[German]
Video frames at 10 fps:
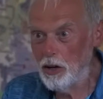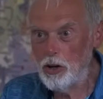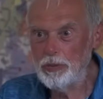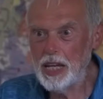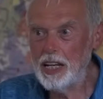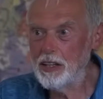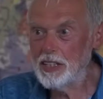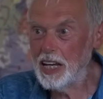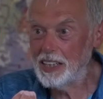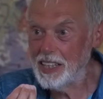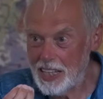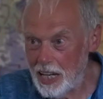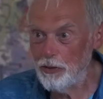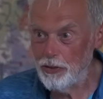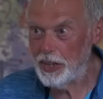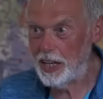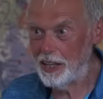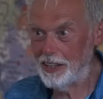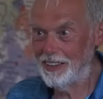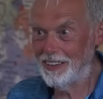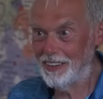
kommt einer und sagt, das hilft nicht.